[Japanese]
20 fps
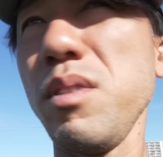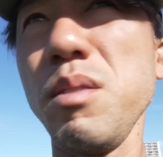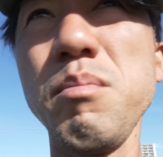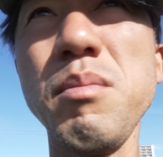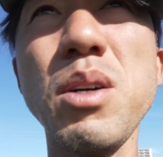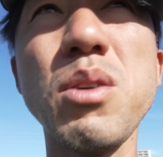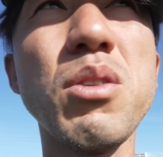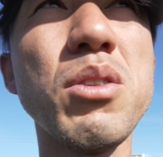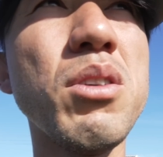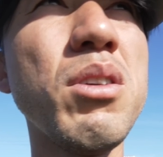ま
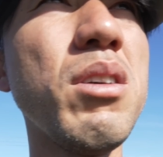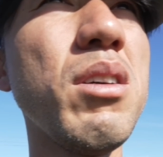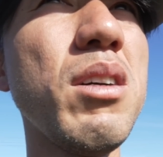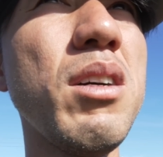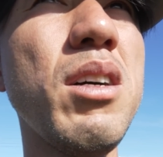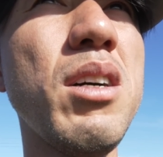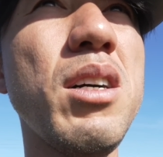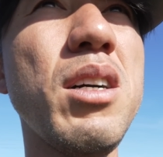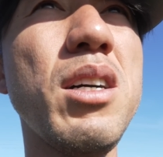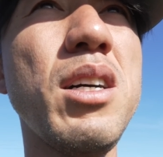あこの
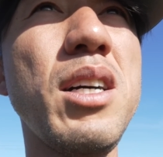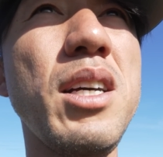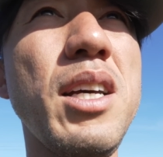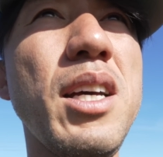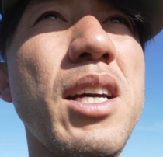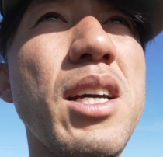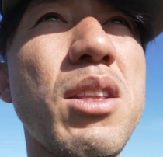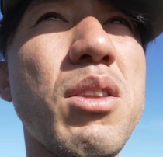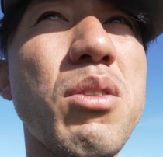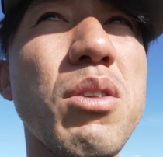
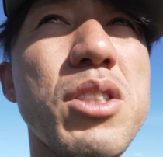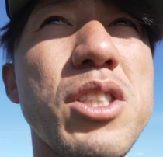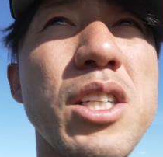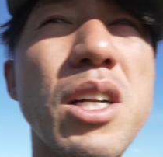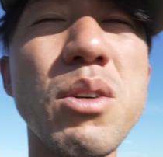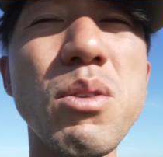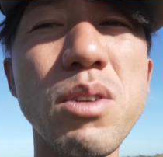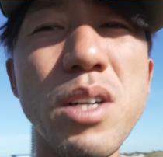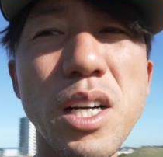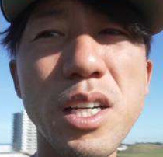えっ、ー、と
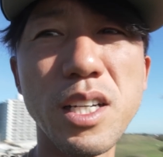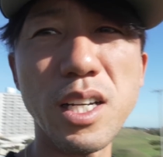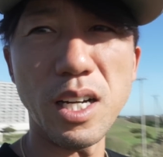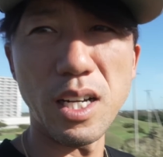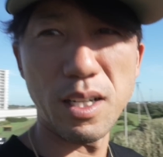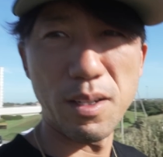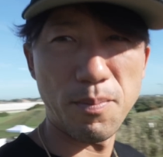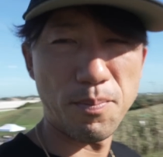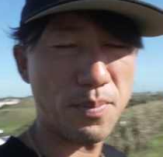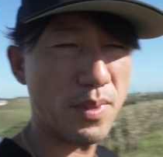白子海岸
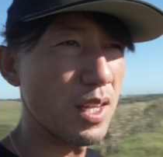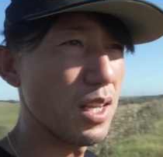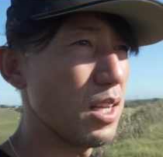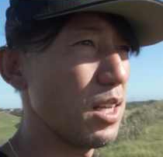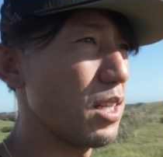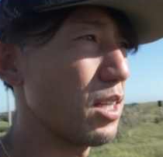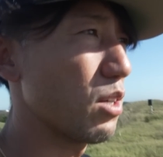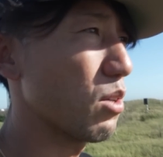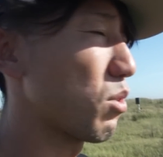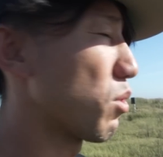
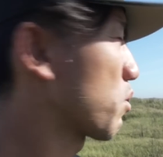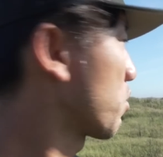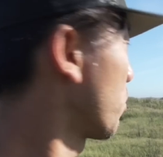こ